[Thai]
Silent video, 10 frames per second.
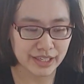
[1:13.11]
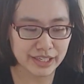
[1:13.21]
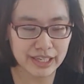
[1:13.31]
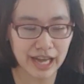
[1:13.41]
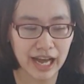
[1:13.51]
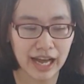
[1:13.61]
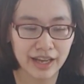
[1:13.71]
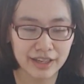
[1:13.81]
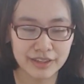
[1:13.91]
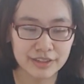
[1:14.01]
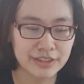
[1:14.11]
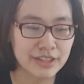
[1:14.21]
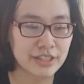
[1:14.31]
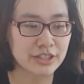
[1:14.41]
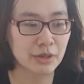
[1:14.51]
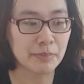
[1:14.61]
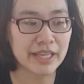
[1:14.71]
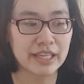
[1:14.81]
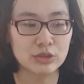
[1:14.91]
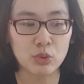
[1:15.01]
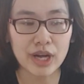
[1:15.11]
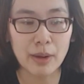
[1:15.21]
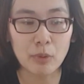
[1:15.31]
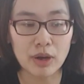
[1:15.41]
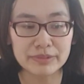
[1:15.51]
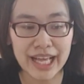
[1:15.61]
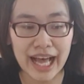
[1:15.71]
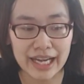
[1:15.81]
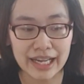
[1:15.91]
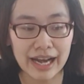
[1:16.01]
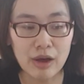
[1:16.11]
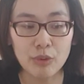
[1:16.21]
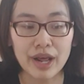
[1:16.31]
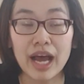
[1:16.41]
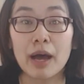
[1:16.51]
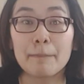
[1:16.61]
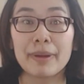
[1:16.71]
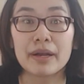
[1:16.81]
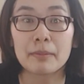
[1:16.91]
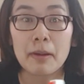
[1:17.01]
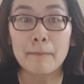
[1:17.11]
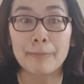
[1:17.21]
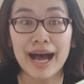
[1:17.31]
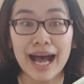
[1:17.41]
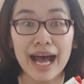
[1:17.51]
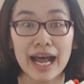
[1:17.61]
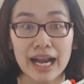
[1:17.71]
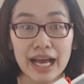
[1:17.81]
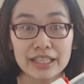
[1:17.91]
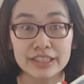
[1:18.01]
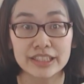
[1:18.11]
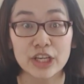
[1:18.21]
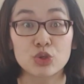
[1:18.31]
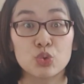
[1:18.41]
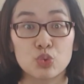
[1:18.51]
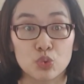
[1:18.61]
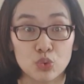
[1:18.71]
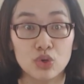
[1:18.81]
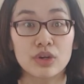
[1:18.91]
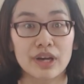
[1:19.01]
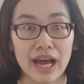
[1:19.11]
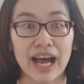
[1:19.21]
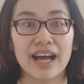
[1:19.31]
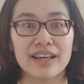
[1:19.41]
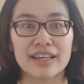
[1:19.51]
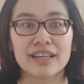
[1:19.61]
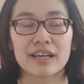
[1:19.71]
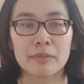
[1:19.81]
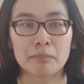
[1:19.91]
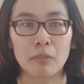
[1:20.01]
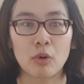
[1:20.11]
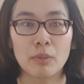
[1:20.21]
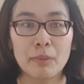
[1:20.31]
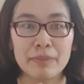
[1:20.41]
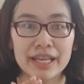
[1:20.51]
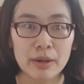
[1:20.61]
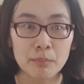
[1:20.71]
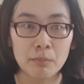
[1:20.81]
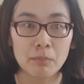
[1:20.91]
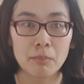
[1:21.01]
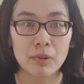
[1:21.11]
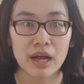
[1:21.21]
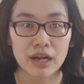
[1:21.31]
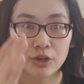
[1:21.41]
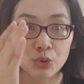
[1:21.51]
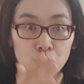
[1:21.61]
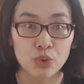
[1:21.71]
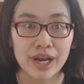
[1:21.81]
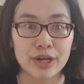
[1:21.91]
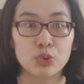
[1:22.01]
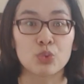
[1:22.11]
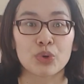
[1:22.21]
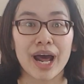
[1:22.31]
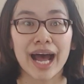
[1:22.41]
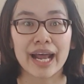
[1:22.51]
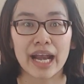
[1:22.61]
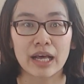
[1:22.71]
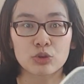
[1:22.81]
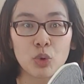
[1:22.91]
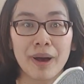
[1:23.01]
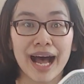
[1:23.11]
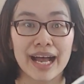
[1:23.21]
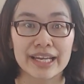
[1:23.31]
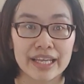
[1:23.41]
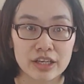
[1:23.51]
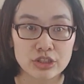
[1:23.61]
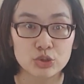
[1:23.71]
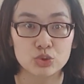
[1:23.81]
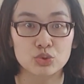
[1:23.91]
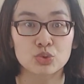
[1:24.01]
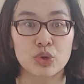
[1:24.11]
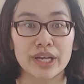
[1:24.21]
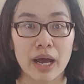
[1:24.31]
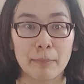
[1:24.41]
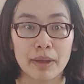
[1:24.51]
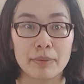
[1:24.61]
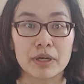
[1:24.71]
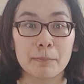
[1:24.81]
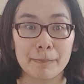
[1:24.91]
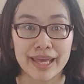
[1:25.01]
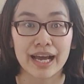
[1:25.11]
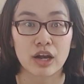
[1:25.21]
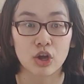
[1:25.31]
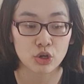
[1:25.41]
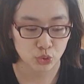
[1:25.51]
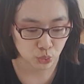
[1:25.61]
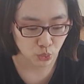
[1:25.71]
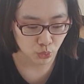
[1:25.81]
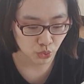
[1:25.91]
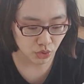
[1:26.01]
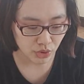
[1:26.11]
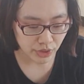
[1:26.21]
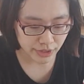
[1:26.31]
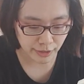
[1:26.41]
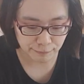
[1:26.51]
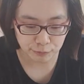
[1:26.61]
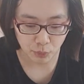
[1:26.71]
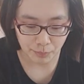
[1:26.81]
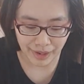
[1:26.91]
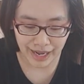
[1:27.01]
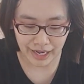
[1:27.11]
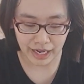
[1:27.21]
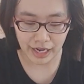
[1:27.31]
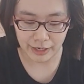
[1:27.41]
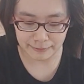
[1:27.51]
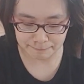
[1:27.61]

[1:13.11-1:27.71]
นี่นะคะจะมีตัวทำความสะอาดให้เรานะคะ เป็นผ้านะคะที่ใช้ถูนะคะ เพราะว่ามันมีทั้งดูดและถูได้นะตัวผ้านี้ก็จะช่วยทำให้พื้นเปียกแล้วก็ถูเก็บฝุ่นมานะคะ